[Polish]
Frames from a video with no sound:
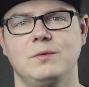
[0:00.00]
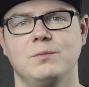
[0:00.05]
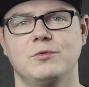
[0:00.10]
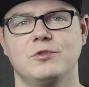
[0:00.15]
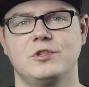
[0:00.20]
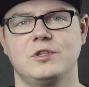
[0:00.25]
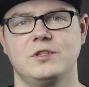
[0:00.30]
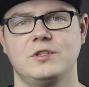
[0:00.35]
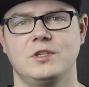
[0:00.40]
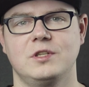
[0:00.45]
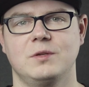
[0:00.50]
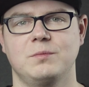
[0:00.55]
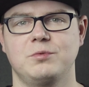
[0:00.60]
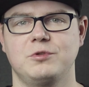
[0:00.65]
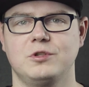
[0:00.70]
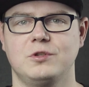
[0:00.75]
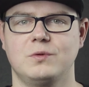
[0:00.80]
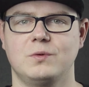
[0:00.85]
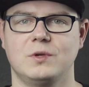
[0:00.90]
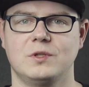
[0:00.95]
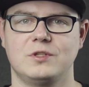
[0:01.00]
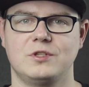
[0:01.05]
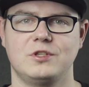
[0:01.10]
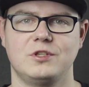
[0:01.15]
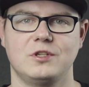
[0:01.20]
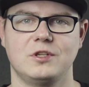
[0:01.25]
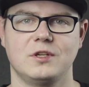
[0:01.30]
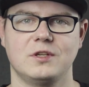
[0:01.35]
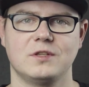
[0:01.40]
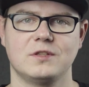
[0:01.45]
i możecie na przykład
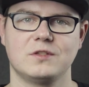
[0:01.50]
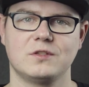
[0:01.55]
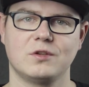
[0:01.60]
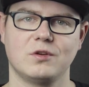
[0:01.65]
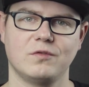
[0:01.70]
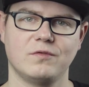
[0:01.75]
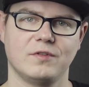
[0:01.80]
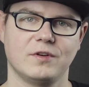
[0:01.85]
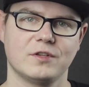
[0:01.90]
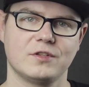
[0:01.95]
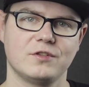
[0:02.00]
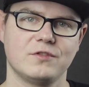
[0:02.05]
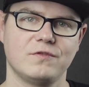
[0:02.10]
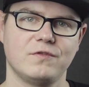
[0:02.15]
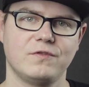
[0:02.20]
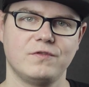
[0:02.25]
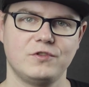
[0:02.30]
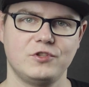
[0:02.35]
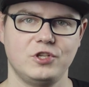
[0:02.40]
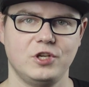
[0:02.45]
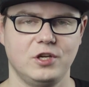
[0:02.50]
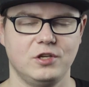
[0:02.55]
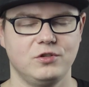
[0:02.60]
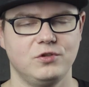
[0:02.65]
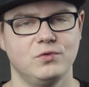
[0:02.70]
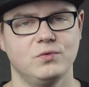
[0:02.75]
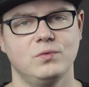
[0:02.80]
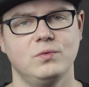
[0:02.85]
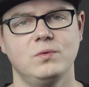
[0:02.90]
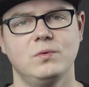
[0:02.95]
się schować w
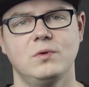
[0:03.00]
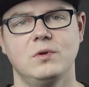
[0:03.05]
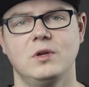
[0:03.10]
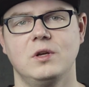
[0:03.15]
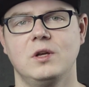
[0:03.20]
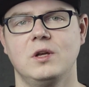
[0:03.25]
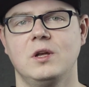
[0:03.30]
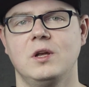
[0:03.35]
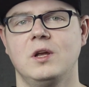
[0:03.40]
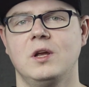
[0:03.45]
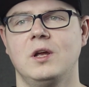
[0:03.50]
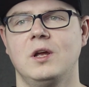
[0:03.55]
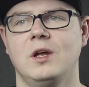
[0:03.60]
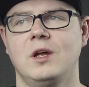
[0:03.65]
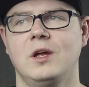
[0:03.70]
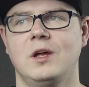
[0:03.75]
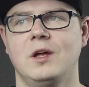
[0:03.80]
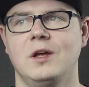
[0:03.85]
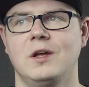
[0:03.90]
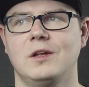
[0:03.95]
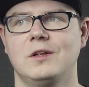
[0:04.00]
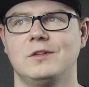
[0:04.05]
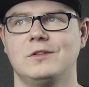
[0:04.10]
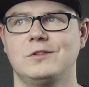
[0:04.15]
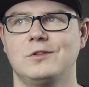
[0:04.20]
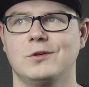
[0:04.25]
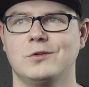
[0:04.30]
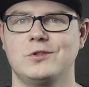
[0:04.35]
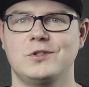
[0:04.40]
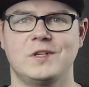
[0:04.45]
cieniu,
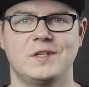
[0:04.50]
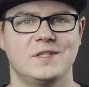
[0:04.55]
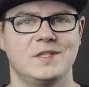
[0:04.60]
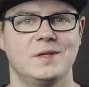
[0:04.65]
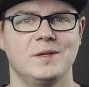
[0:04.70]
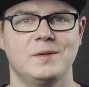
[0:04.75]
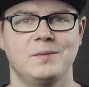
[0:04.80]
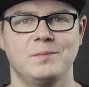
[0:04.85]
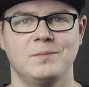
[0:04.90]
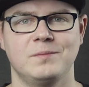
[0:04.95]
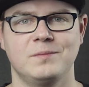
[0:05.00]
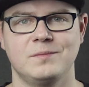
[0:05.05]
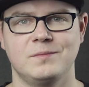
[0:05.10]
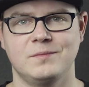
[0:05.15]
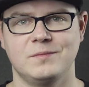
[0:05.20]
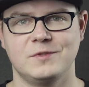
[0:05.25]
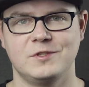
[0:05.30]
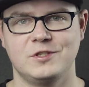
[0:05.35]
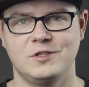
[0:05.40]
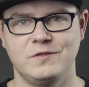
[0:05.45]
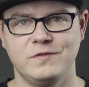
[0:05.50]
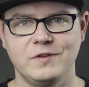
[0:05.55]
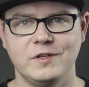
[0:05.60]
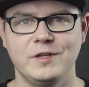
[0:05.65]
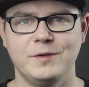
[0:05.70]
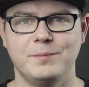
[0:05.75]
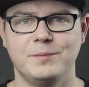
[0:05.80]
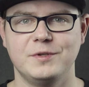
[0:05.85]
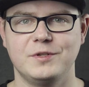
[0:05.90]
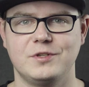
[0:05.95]
to czasem
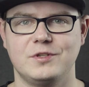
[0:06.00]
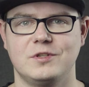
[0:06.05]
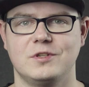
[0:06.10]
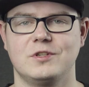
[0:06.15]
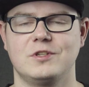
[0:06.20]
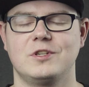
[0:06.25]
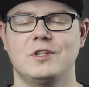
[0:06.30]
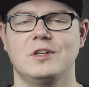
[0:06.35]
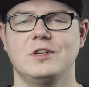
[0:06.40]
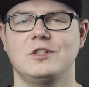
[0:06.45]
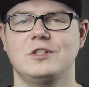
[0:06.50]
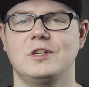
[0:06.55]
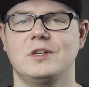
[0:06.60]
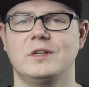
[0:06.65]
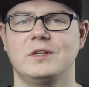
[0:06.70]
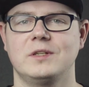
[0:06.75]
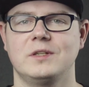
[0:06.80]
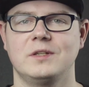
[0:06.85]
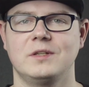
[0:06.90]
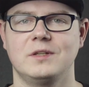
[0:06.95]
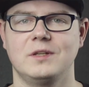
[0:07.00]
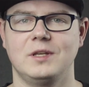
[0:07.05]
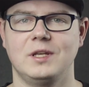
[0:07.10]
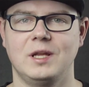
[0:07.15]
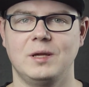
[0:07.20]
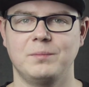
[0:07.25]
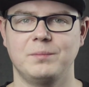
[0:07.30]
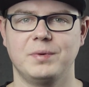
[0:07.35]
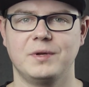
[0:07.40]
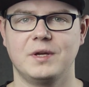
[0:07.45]
zdziwilibyście się, że
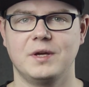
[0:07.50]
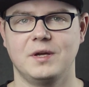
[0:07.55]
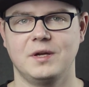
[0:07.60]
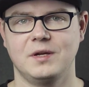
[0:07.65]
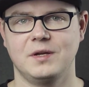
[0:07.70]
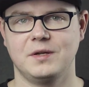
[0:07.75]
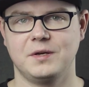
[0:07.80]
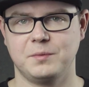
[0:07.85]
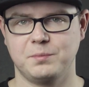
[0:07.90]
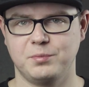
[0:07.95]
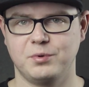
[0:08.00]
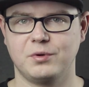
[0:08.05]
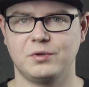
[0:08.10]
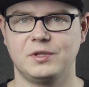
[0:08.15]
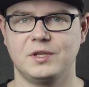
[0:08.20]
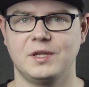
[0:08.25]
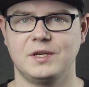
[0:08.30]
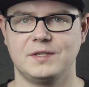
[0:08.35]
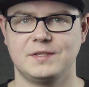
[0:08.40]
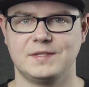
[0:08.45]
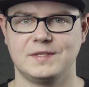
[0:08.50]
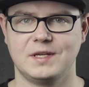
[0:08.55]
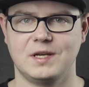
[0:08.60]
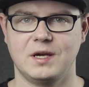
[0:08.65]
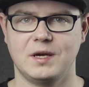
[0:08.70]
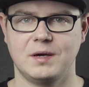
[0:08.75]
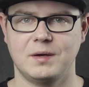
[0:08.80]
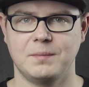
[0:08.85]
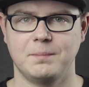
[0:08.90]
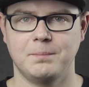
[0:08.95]
lampka
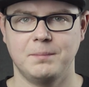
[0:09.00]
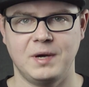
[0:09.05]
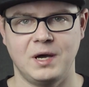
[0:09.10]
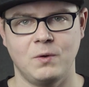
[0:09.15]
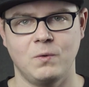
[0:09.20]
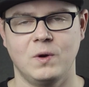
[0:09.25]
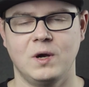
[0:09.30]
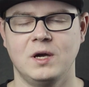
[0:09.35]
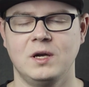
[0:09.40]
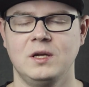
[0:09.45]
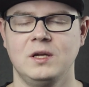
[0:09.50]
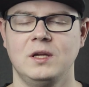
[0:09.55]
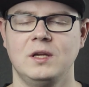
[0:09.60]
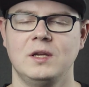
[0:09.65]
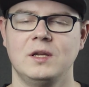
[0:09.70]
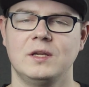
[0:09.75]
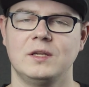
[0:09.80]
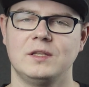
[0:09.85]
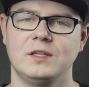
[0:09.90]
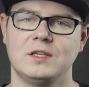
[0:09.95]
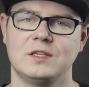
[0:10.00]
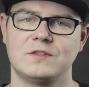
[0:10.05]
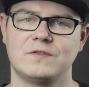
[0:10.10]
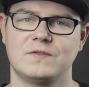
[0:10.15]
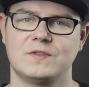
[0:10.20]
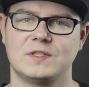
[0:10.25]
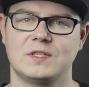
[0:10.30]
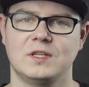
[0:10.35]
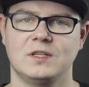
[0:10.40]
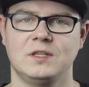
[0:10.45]
reporterska mała
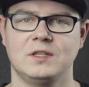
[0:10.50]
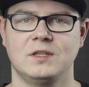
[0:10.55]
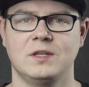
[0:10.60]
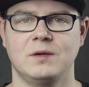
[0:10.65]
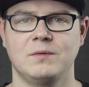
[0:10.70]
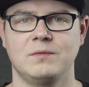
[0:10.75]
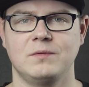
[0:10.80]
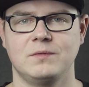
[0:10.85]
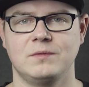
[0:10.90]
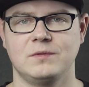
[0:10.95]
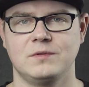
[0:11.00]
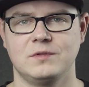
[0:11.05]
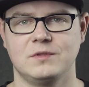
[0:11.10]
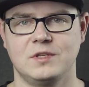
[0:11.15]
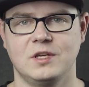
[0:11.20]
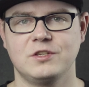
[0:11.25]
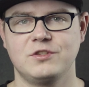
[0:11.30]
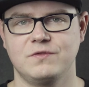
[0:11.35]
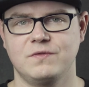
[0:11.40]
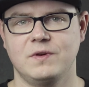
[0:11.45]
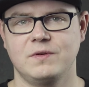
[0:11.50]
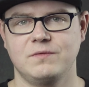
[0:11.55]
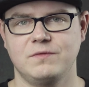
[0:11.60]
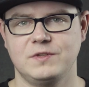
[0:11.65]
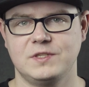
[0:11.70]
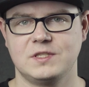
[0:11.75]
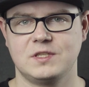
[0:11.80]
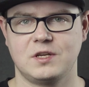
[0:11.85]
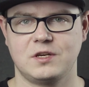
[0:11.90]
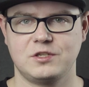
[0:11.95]
jest w stanie da dać Wam
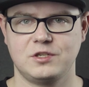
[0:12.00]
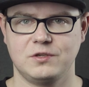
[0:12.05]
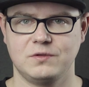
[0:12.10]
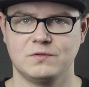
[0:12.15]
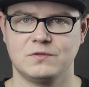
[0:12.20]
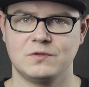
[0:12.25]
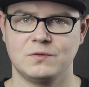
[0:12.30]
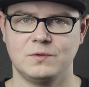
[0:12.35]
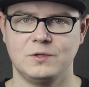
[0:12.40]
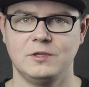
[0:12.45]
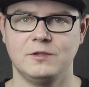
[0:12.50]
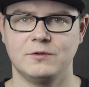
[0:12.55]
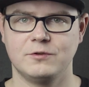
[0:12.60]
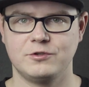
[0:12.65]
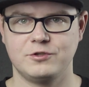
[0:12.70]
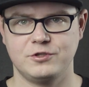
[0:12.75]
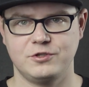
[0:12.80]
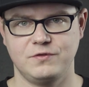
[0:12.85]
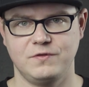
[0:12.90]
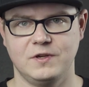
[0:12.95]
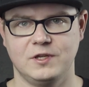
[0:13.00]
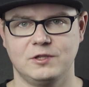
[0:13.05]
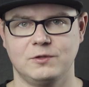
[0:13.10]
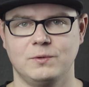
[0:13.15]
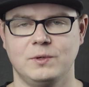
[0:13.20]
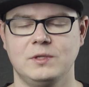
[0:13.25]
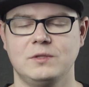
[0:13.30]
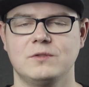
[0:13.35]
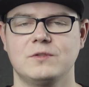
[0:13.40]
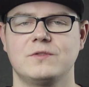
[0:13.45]
wystarczającą ilość
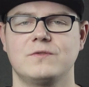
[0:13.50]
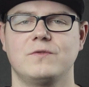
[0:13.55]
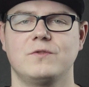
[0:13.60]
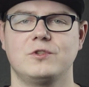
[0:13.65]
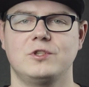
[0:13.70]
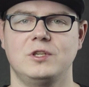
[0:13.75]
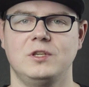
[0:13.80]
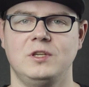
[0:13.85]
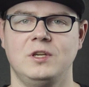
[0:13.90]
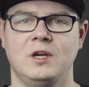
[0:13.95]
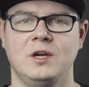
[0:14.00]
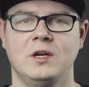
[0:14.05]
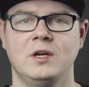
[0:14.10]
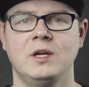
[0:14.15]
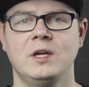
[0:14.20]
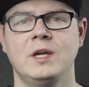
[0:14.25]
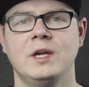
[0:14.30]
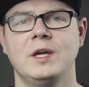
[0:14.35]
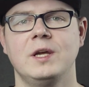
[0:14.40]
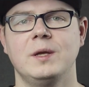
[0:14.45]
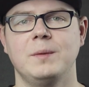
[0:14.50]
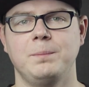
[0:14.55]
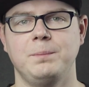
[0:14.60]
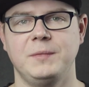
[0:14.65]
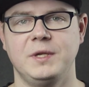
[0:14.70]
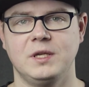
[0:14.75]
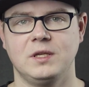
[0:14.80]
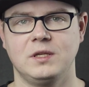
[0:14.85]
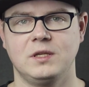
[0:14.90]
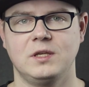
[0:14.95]
światła do stworzenia
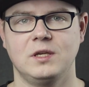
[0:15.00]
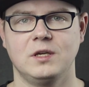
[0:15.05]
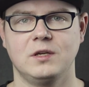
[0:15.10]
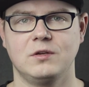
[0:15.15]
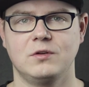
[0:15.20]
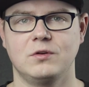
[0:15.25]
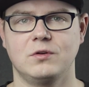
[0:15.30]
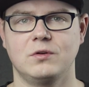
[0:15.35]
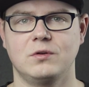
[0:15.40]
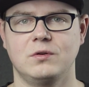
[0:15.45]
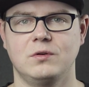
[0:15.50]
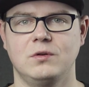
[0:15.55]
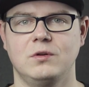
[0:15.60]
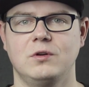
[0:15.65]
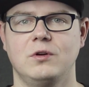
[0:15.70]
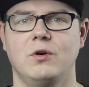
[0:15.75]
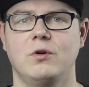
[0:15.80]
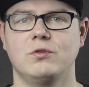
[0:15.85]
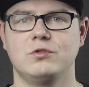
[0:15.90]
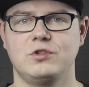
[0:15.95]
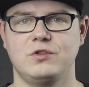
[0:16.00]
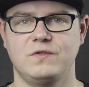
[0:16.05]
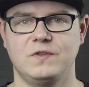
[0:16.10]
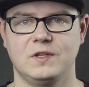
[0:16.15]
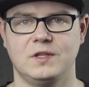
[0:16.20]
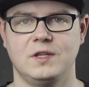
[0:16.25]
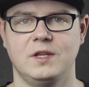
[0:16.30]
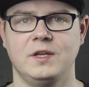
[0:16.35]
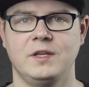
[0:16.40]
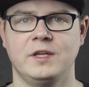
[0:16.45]
miękkiego
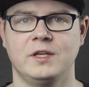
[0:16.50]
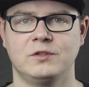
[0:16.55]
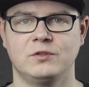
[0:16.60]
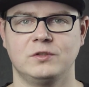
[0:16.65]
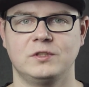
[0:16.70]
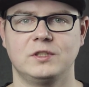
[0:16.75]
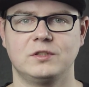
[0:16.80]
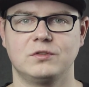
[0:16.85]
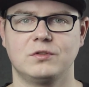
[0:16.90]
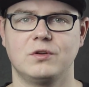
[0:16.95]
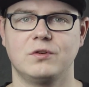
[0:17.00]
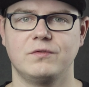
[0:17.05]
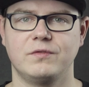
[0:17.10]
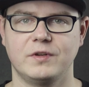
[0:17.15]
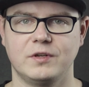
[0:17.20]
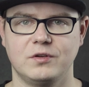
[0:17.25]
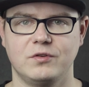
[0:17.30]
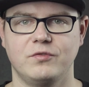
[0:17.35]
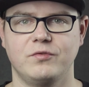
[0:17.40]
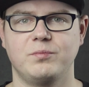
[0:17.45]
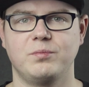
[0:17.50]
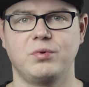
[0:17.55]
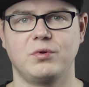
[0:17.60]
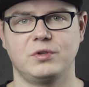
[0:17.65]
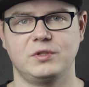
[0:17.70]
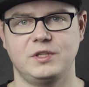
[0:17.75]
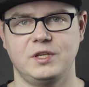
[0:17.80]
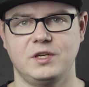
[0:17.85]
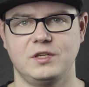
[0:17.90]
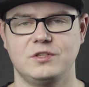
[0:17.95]
oświetlenia dodatkowego w
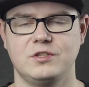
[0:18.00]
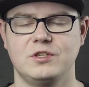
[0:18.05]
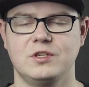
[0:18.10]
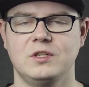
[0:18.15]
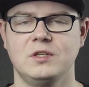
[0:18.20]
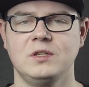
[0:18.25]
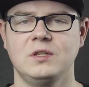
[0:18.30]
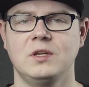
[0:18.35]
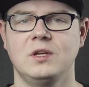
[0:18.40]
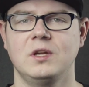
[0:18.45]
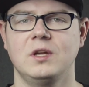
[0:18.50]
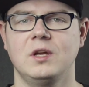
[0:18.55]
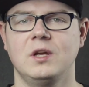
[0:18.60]
portrecie,